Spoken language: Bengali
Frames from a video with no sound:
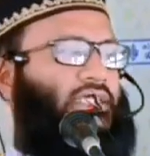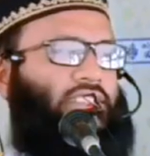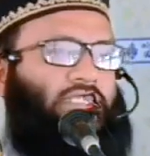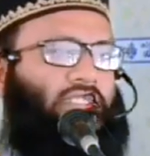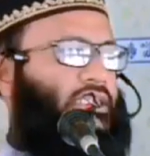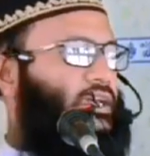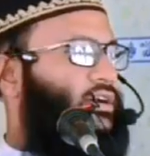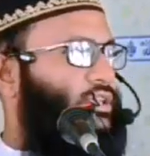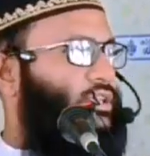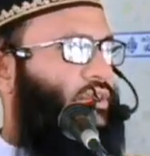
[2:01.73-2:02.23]

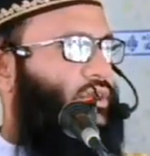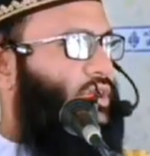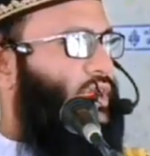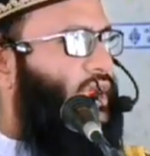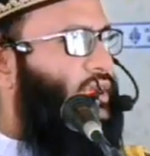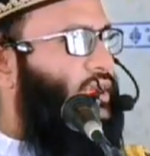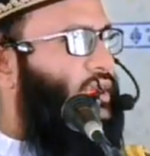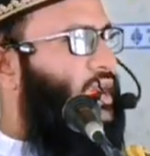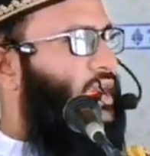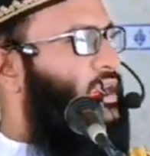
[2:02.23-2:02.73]
কাছে যাওয়া
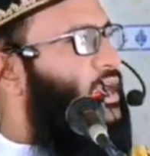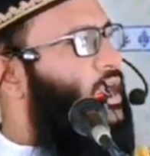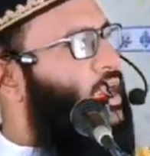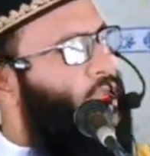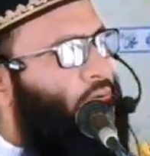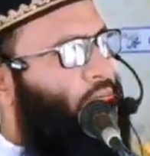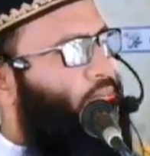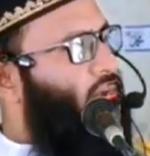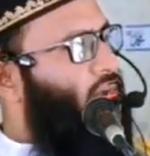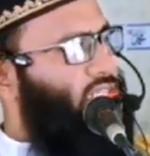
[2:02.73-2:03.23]
দরকার নাই
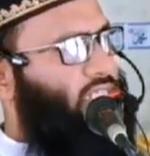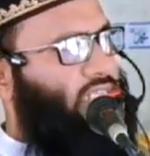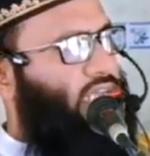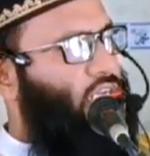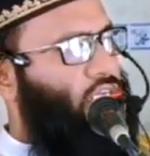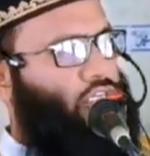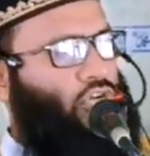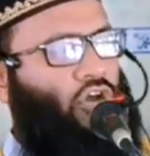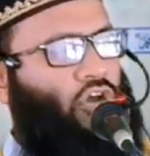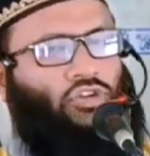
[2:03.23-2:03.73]

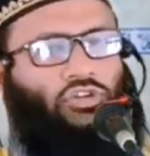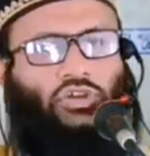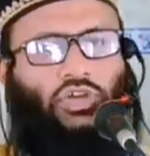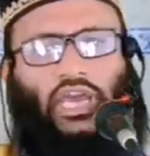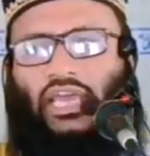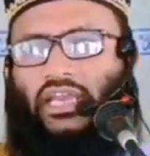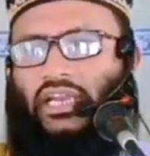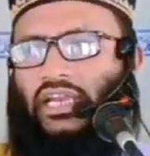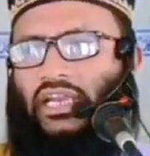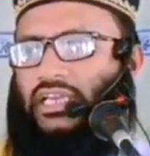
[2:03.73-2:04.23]
বাজারে
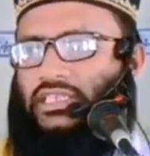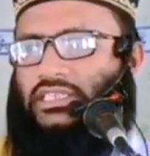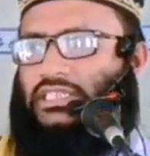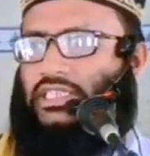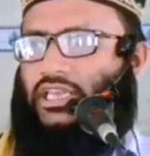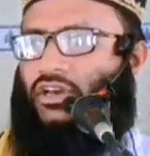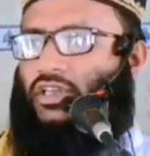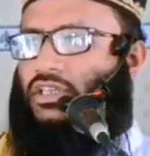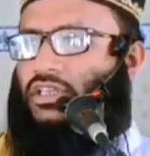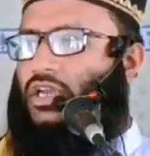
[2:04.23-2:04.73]
স্বর্ণকারের কাছে
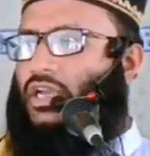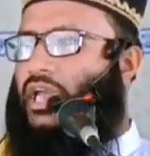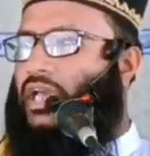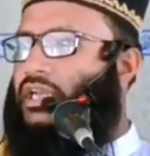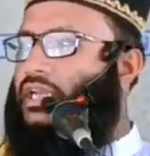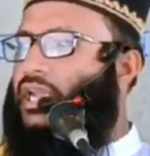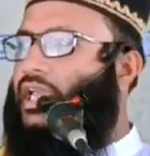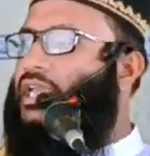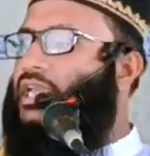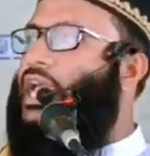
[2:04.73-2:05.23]
যাওয়া
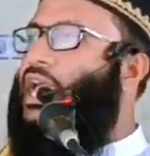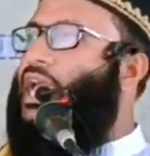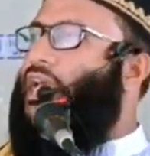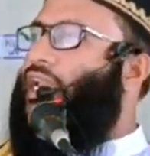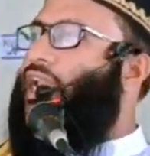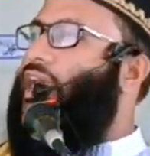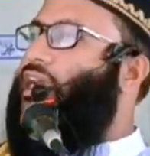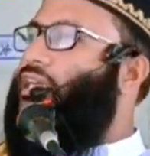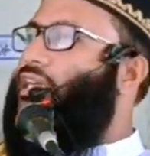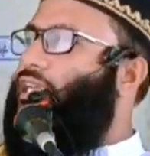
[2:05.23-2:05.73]
দরকার নাই
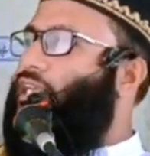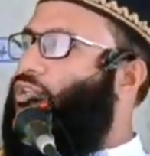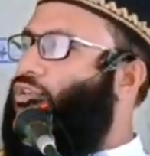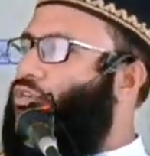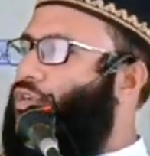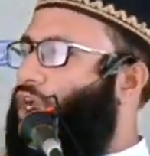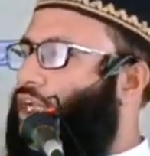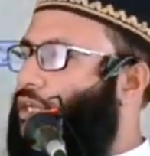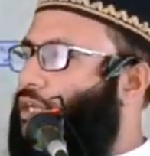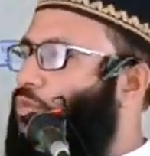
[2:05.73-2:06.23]
লাকড়ির
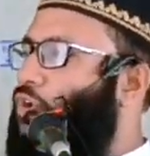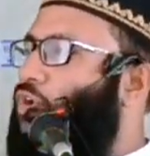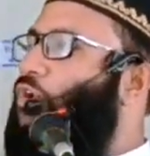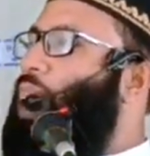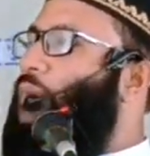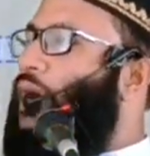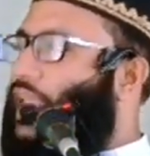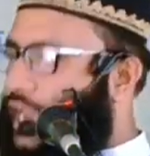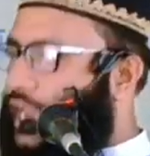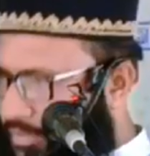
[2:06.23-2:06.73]
দোকানে বড়
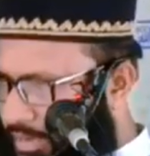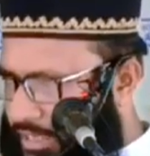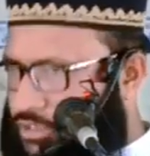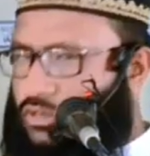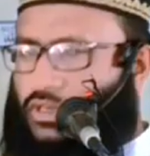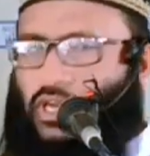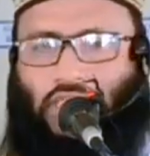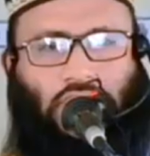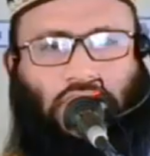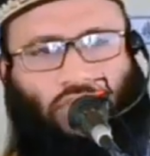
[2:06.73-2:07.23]
পাল্লা
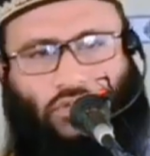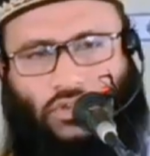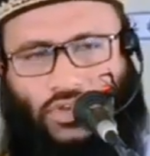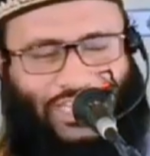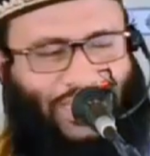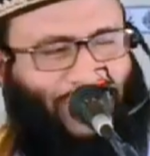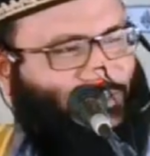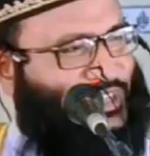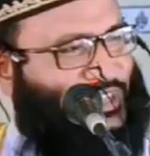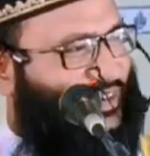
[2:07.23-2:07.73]
পাথর আছে
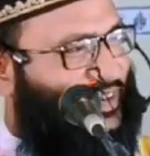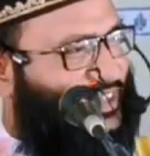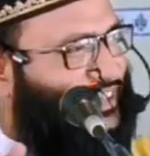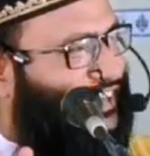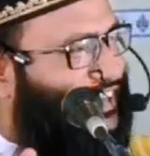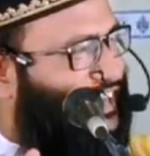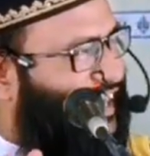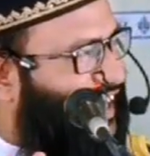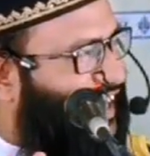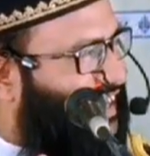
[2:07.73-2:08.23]
ওখানে যাওয়া
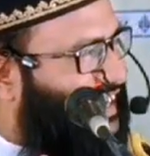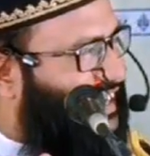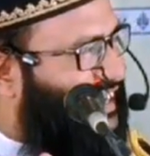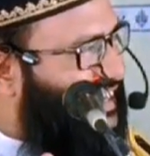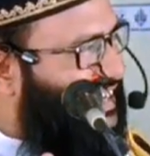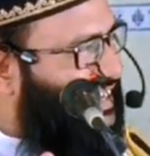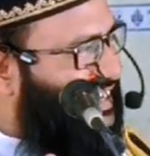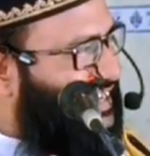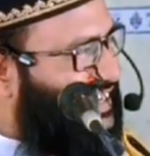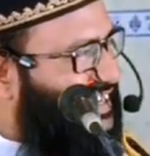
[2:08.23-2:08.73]
দরকার
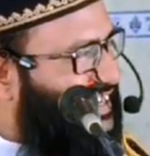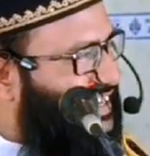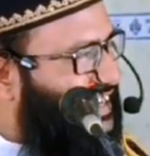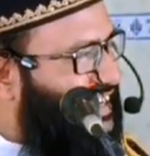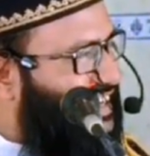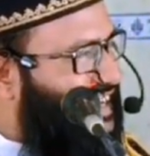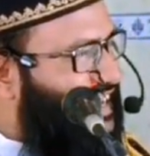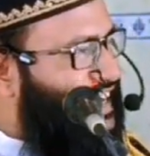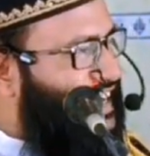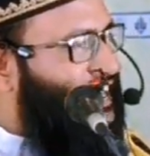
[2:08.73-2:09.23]

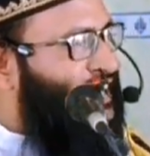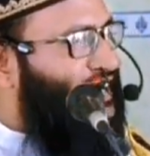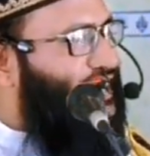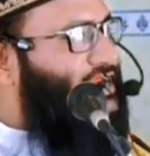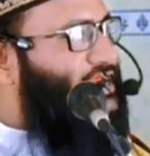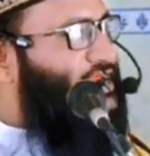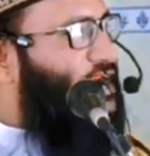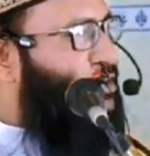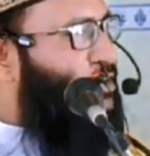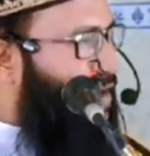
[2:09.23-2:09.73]

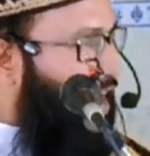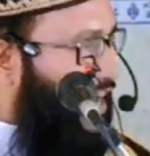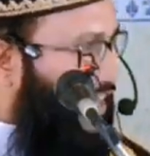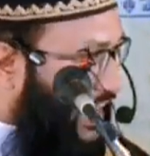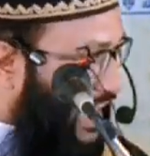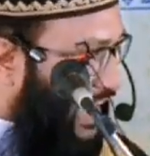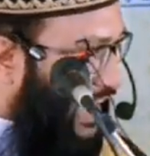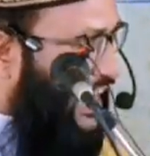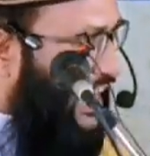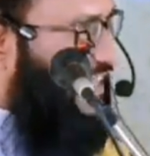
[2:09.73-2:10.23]
নিজের
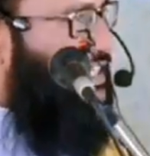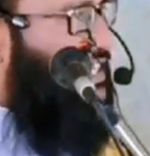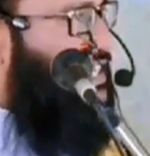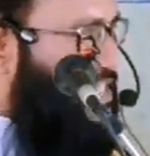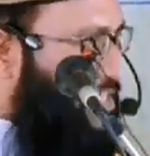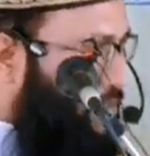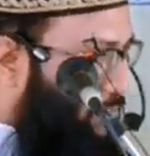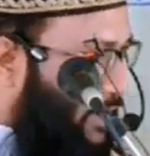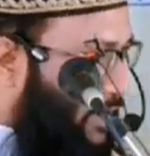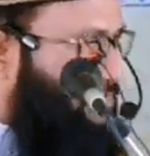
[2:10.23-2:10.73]
বাটখারাই
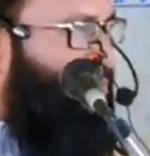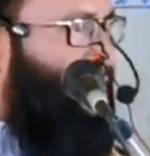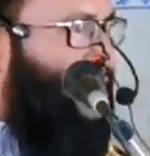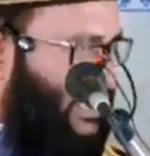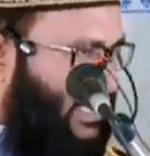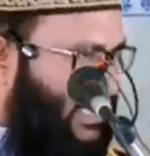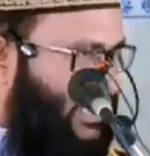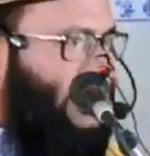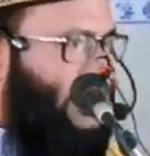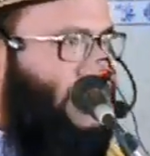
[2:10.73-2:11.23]
নিজে মাপবে
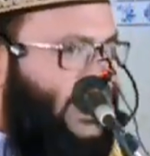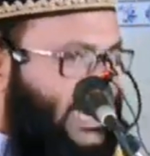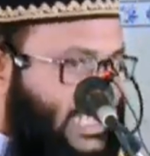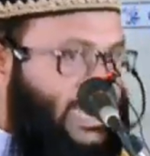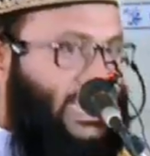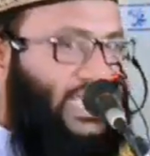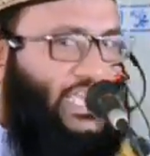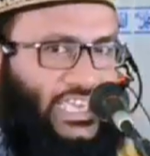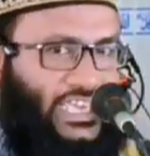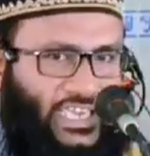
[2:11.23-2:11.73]

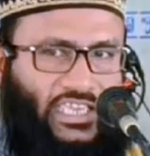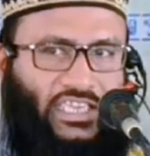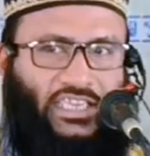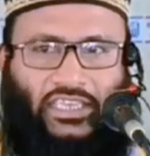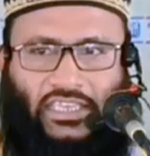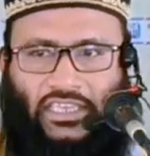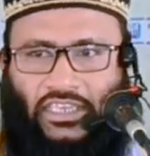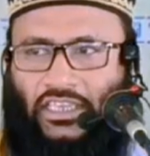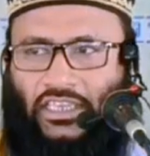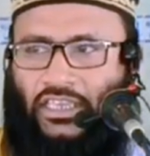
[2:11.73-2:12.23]
নিজেকে
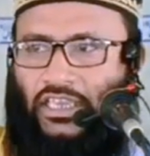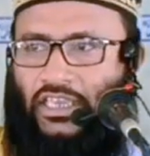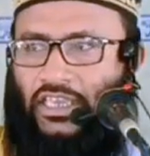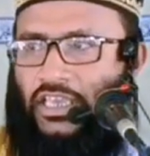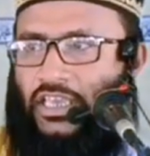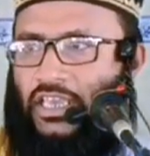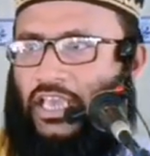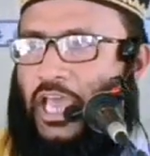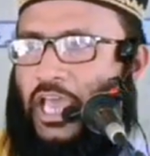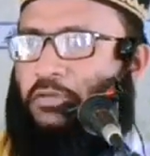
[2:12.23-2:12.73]

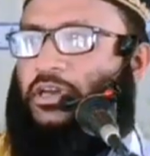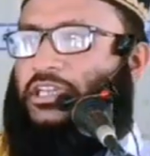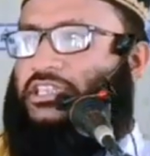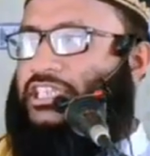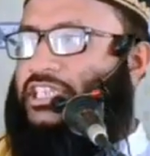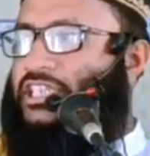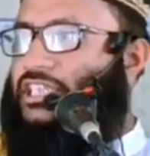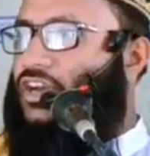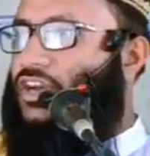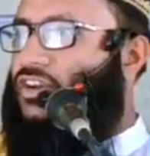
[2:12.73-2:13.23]
এবার
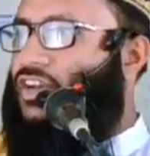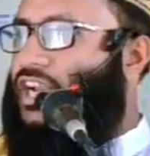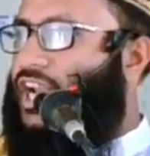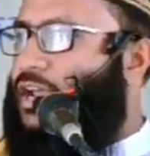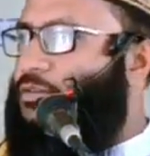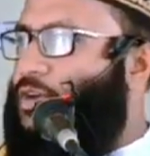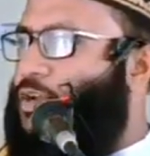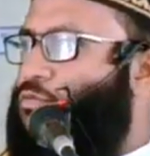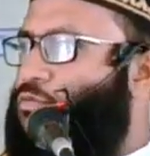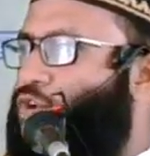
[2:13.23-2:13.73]
চিন্তা করেন
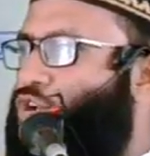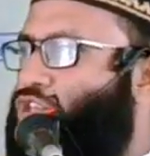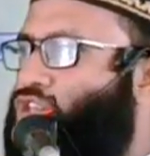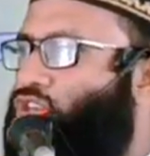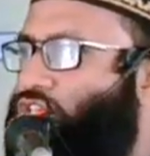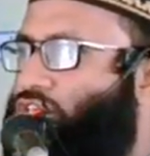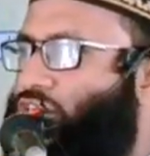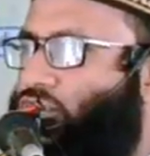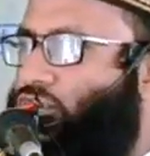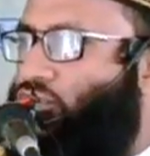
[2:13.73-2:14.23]
আমার বয়স
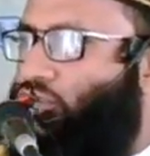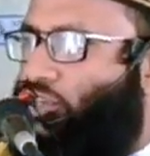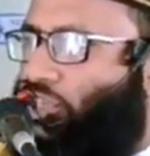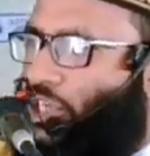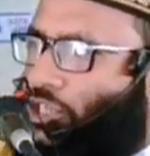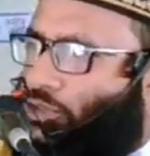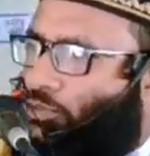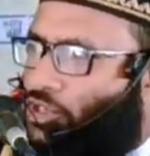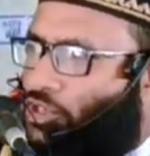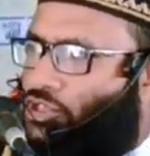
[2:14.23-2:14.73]
হয়েছে
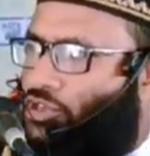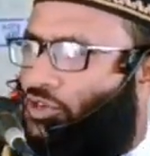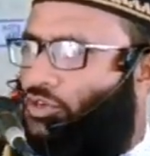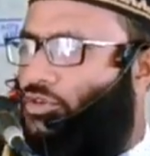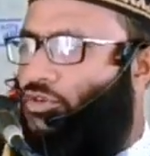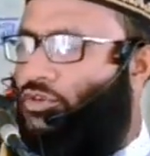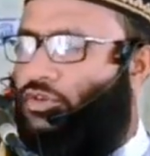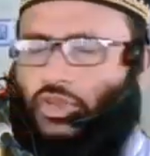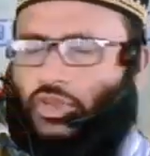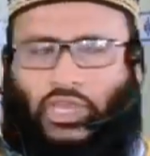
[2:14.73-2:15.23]
চল্লিশ বছর
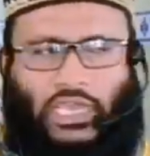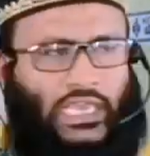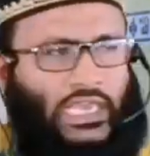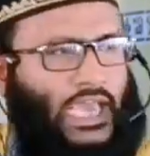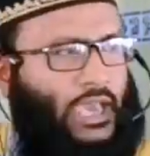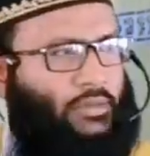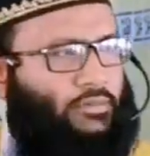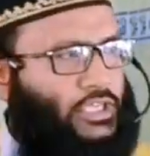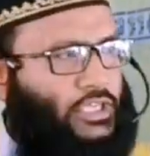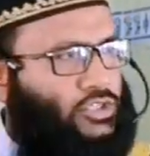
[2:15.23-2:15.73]

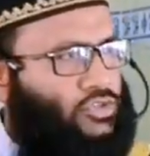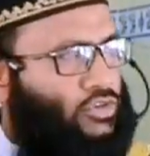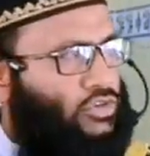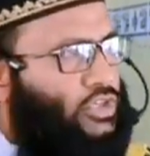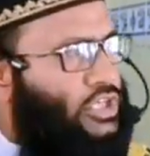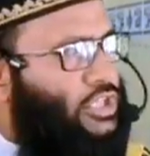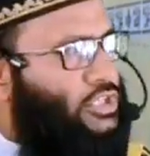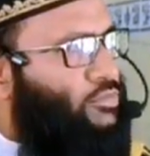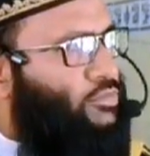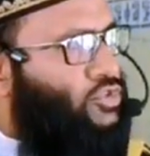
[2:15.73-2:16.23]
আমি
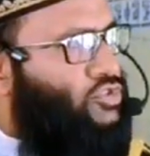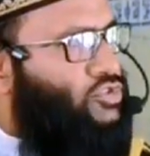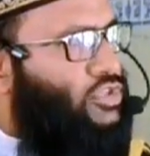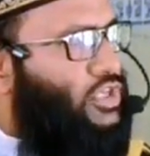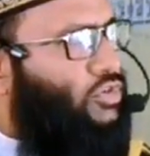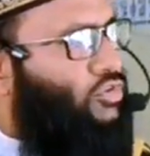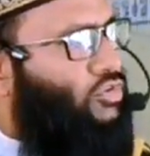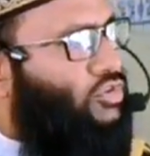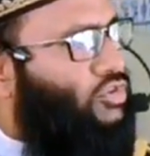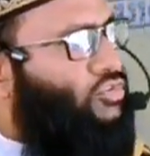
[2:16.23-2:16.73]
চল্লিশ
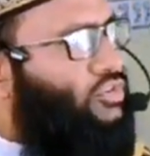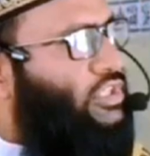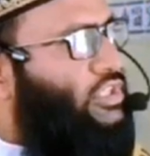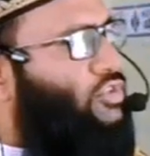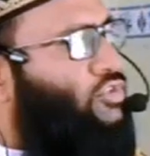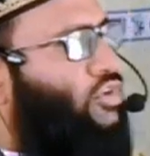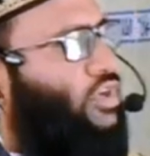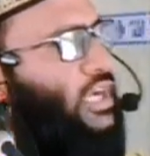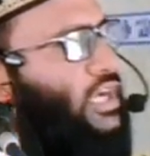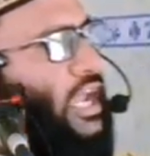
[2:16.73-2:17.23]
বছরে কতদিন
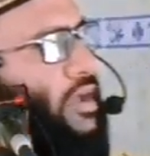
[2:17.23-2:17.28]
ধরে